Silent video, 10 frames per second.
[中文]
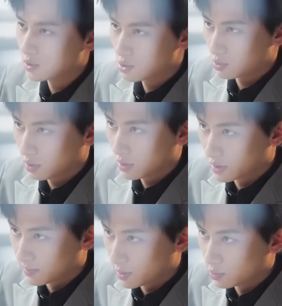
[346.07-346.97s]
所有的
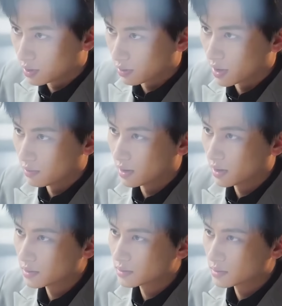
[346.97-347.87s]
美女我都不
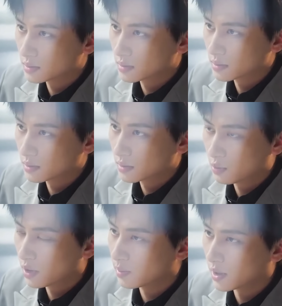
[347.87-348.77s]
要，
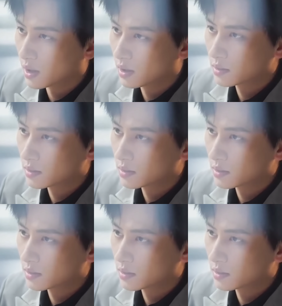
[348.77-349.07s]
我只要